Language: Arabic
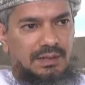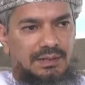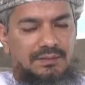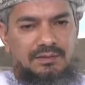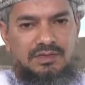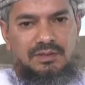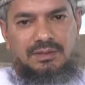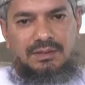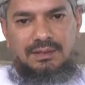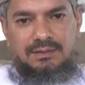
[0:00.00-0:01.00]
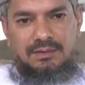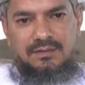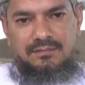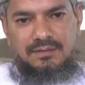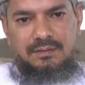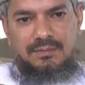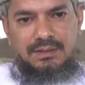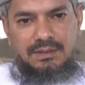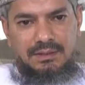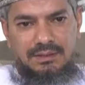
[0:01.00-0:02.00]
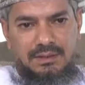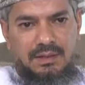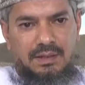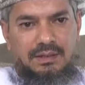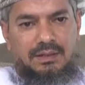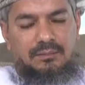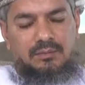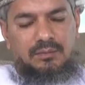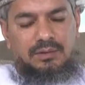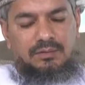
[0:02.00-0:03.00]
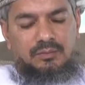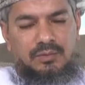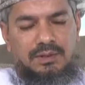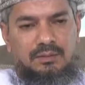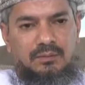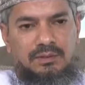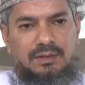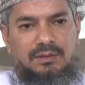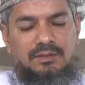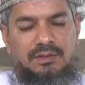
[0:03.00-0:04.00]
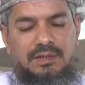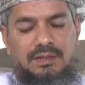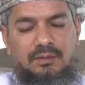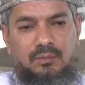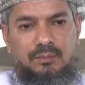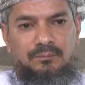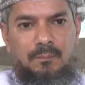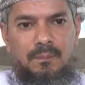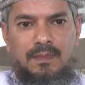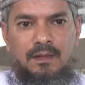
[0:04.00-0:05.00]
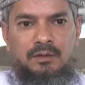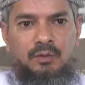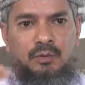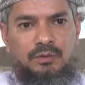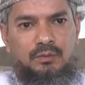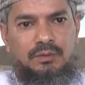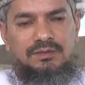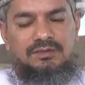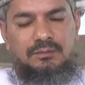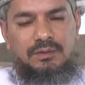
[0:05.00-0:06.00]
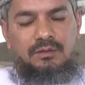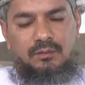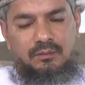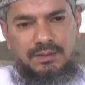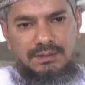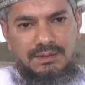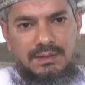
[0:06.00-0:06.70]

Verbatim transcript: الذي سطع في مكة أكرمه الله سبحانه وتعالى فجعله يخرج الناس من الظلمات